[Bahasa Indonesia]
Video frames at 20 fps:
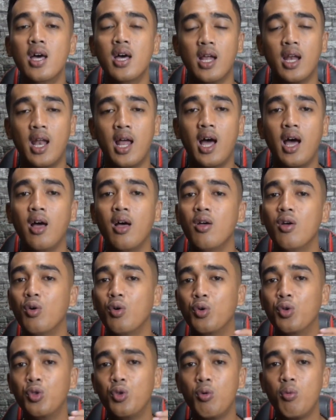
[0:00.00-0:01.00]
Nah,
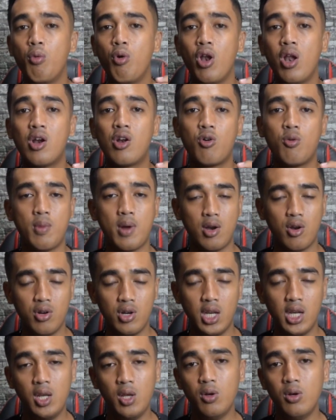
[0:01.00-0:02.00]
untuk bulan Ramadan
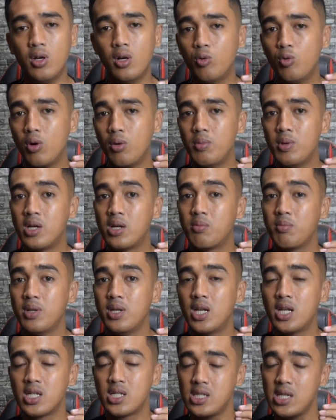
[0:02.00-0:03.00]
ini udah gue
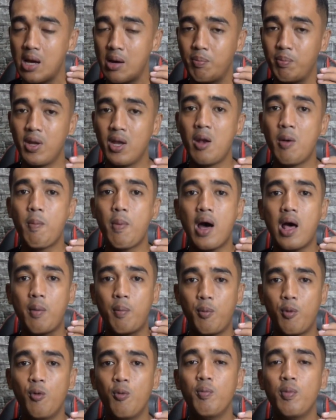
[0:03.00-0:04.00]
bener-bener siapin
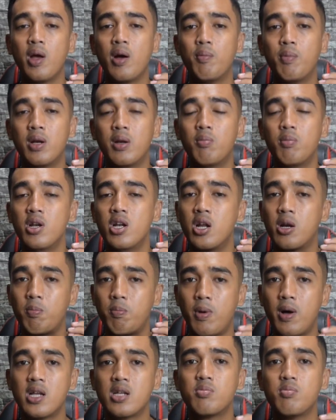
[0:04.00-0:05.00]
parfum yang bener-bener
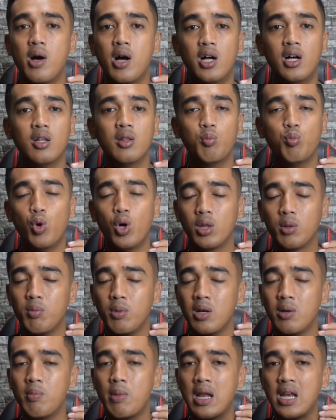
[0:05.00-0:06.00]
pas banget buat
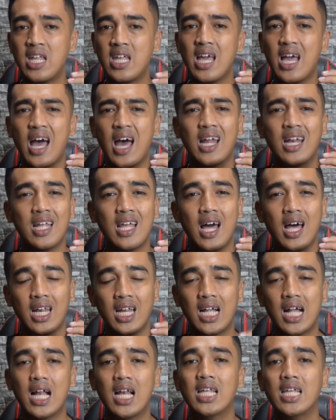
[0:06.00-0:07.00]
menemani hari-hari
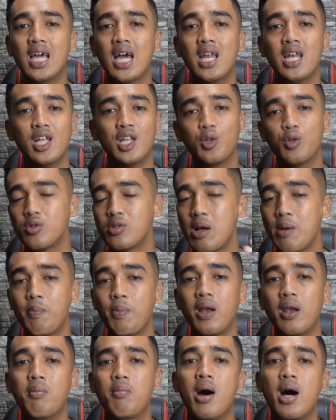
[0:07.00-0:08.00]
kalian itu
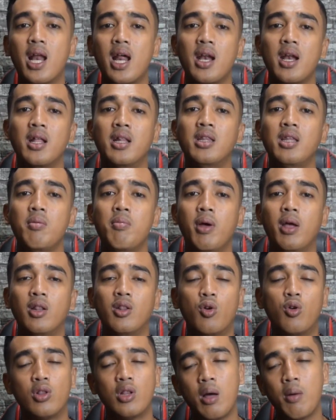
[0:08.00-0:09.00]
sampai lebaran nanti men,
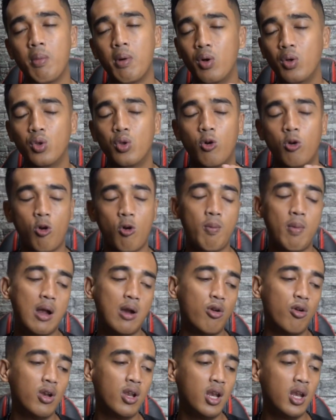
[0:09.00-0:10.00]
terutama untuk
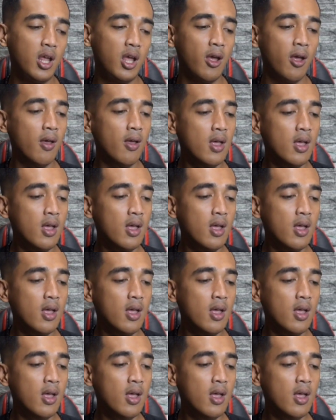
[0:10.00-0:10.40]
Ramadan ini.